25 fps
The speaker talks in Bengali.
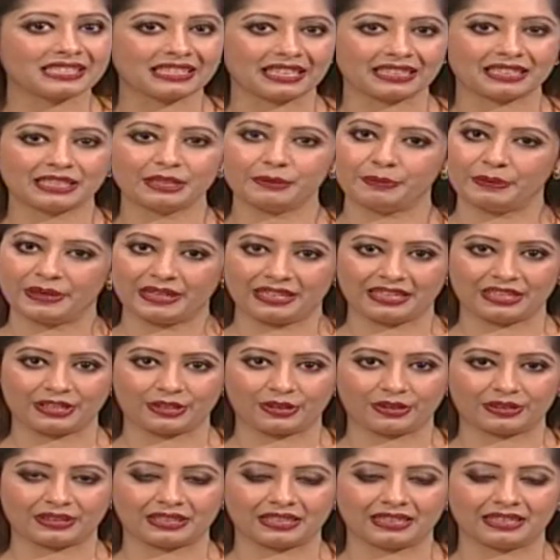সাথে ব্রেনের
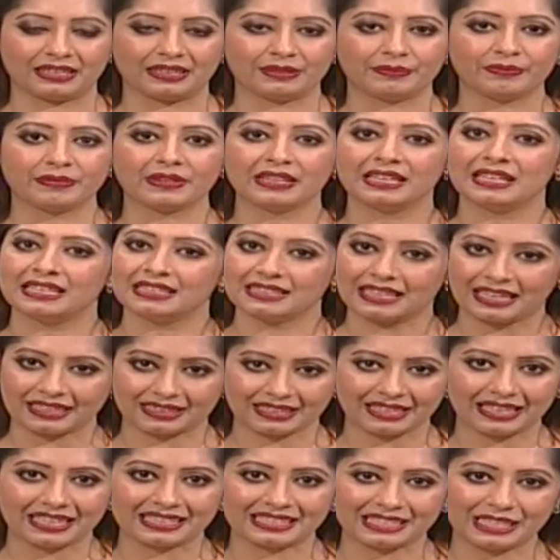কথা সাথে
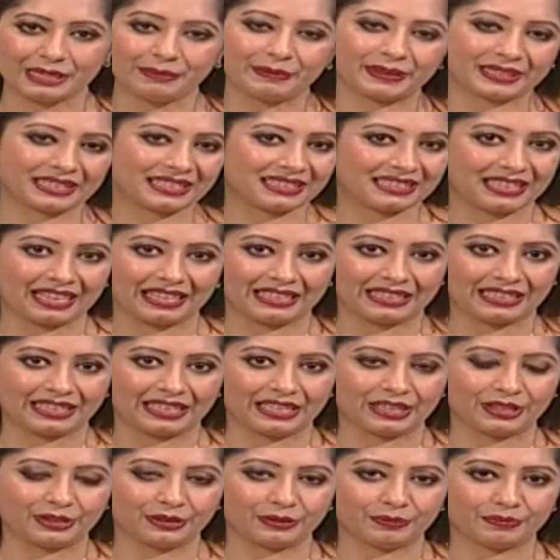আছেন ডাক্তার তানিয়া
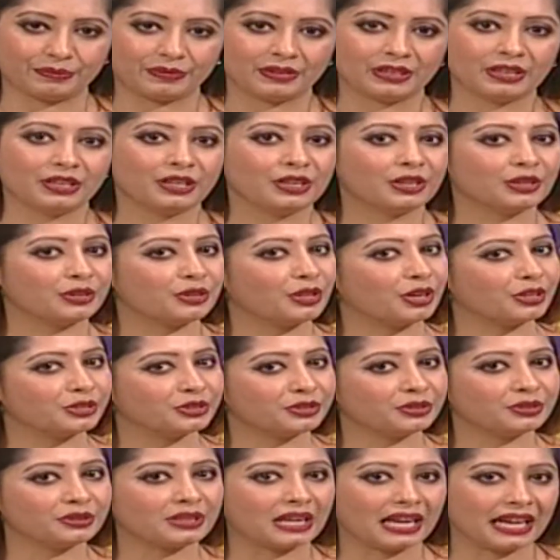আলম
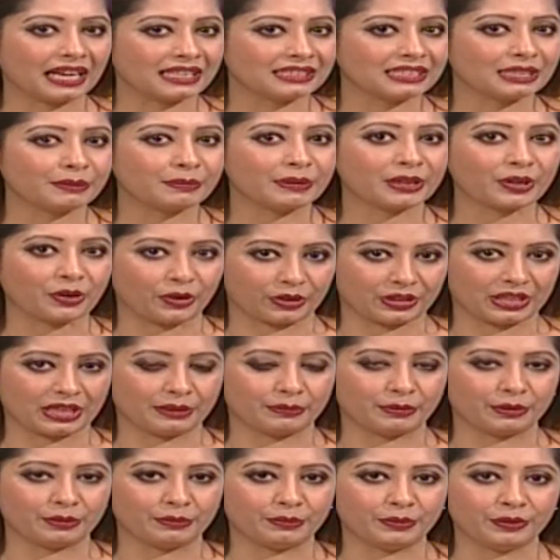দর্শক আজ আমরা কথা
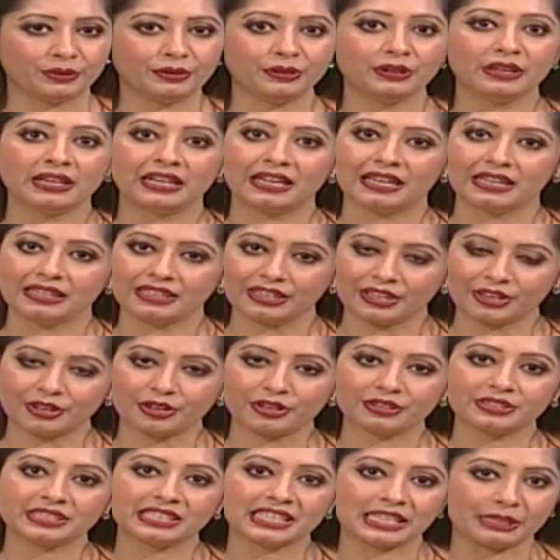বলবো
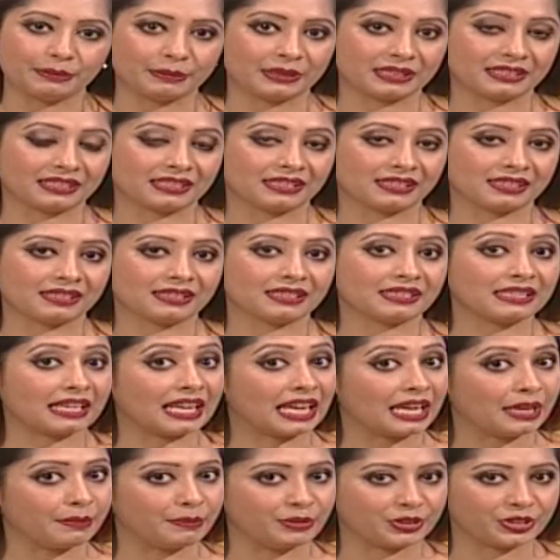নিউরোলজিক ইমার্জেন্সিস
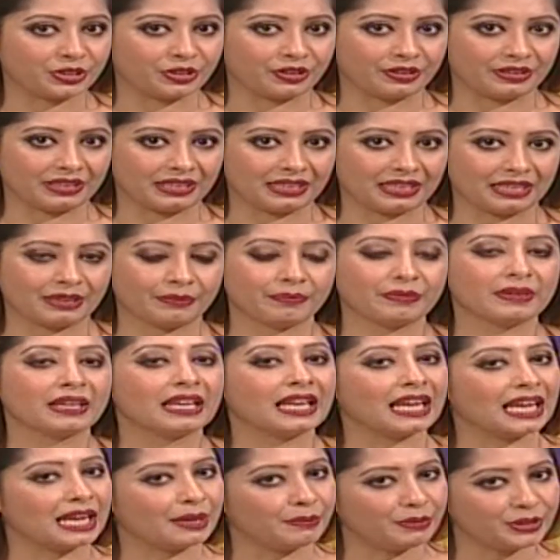এই বিষয় নিয়ে
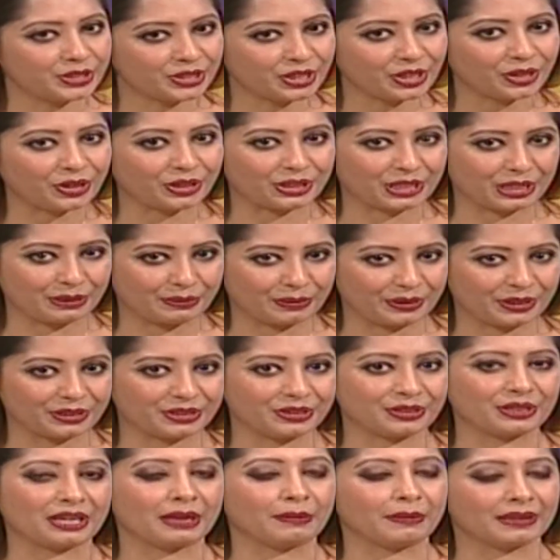এই বিষয়ে কথা বলার জন্য
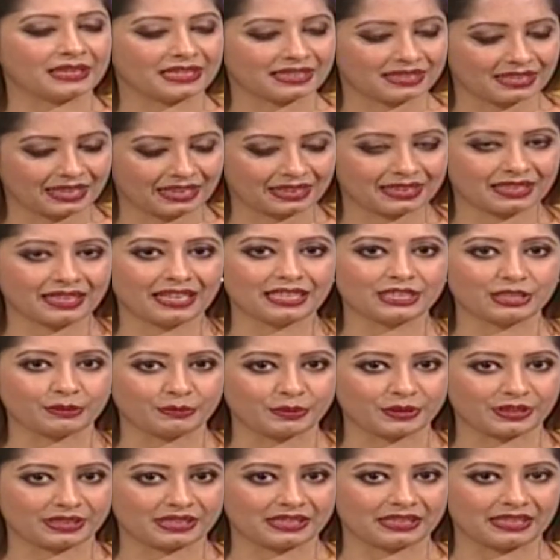আমাদের সাথে আজ
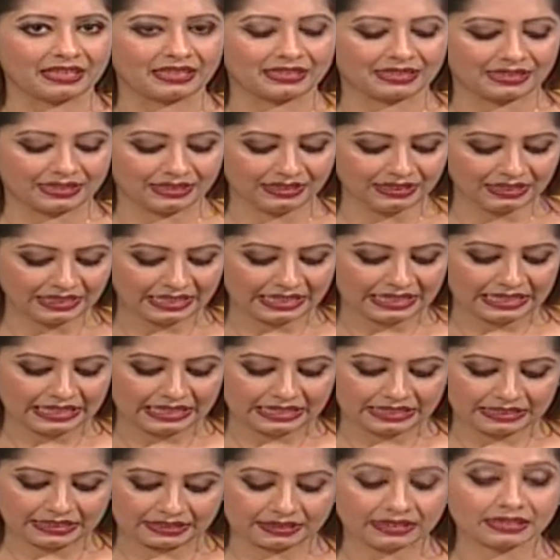উপস্থিত আছেন
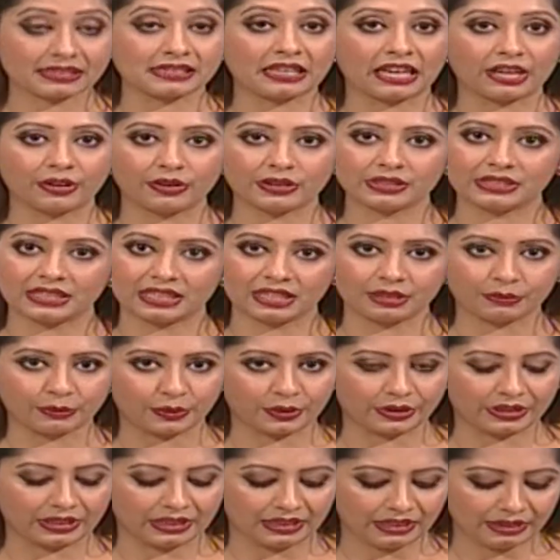ডাক্তার সারোয়ার জাহান
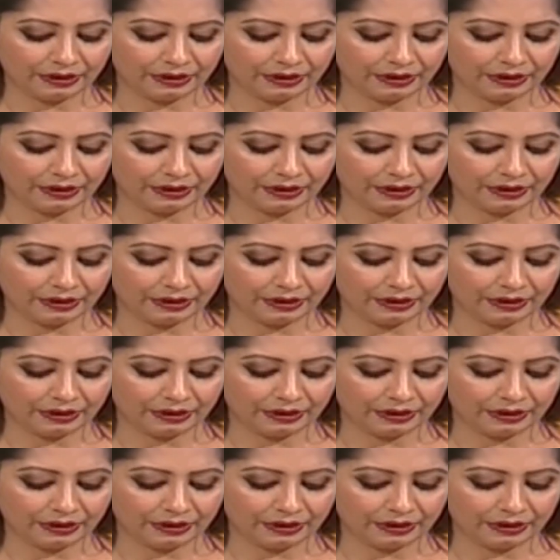ভুইয়া